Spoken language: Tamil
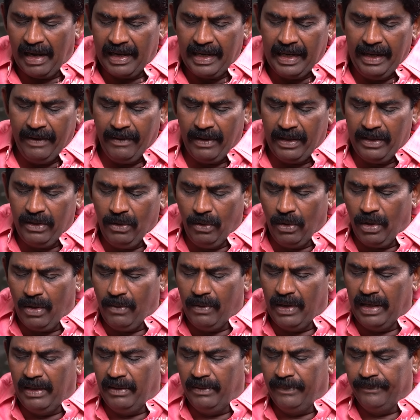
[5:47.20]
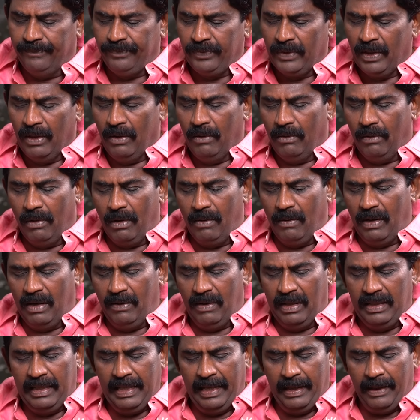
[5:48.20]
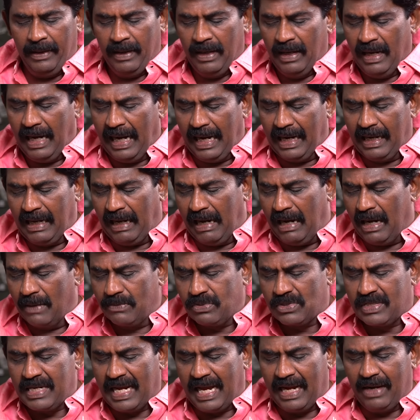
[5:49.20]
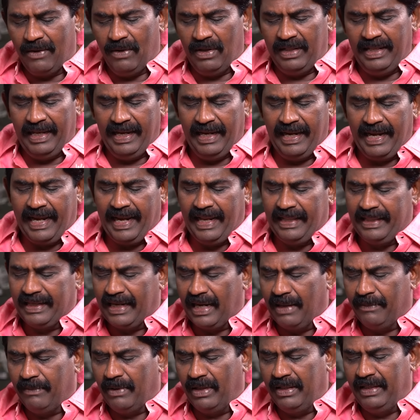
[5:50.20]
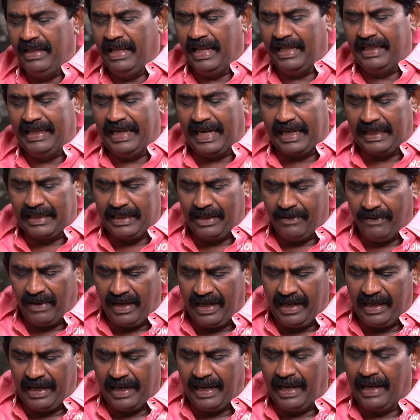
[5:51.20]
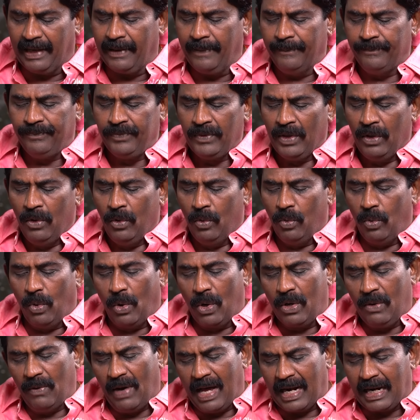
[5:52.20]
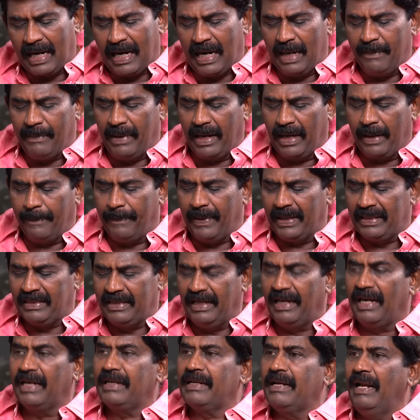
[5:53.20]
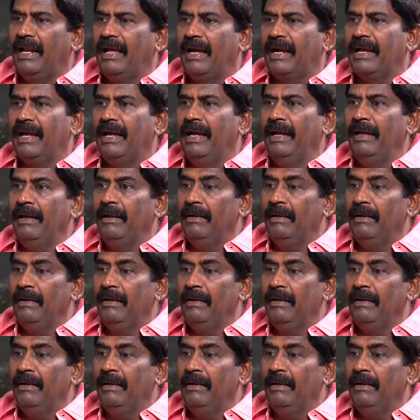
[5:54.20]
அங்கே வந்து ஒருவன் ஒருவன் வந்து அங்கே ஆம்ஸ்டாங் வந்து இன்றைய தினம் வந்து அந்த இடத்துக்கு வருகிறார் ஒரு வார காலமாக பத்து நாட்களாக